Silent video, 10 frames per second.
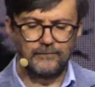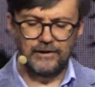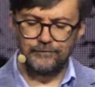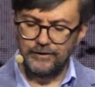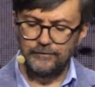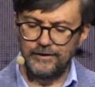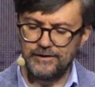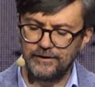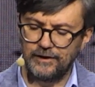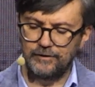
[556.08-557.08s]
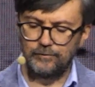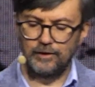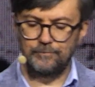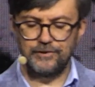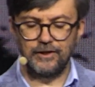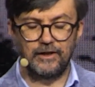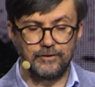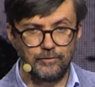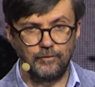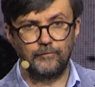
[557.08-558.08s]
w tych wersetach, które
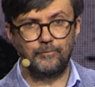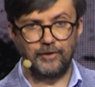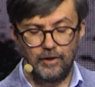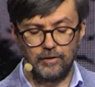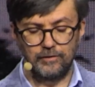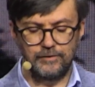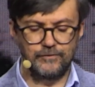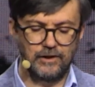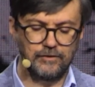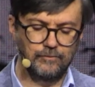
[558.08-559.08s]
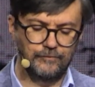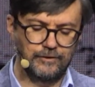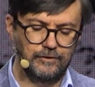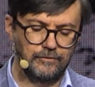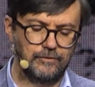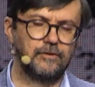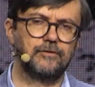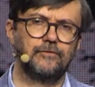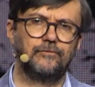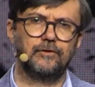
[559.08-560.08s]
przekazują wprost wskazówki
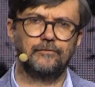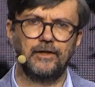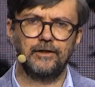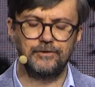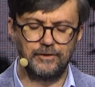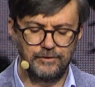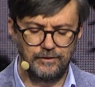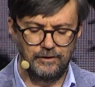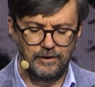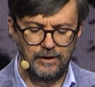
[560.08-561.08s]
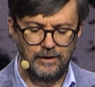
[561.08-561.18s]
dotyczące wychowania dzieci,